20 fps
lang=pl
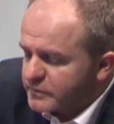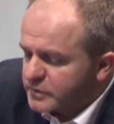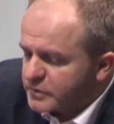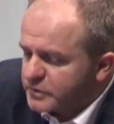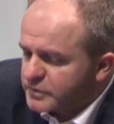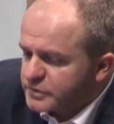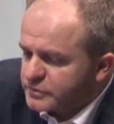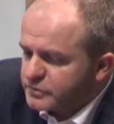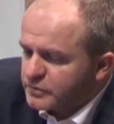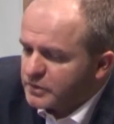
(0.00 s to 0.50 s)
to
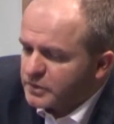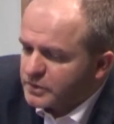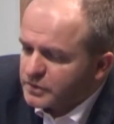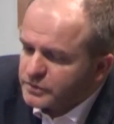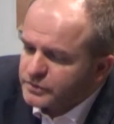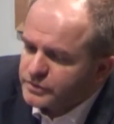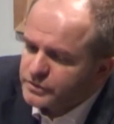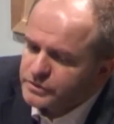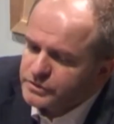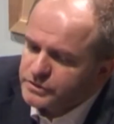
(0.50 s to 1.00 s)
chodziło
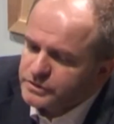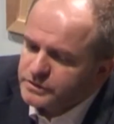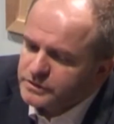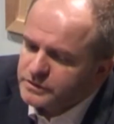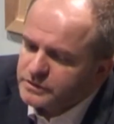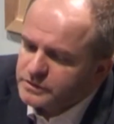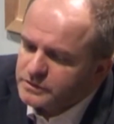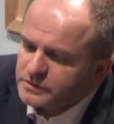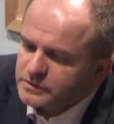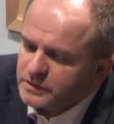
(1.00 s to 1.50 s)
o to,
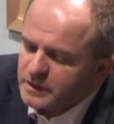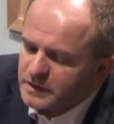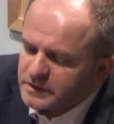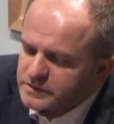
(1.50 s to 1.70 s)
że e,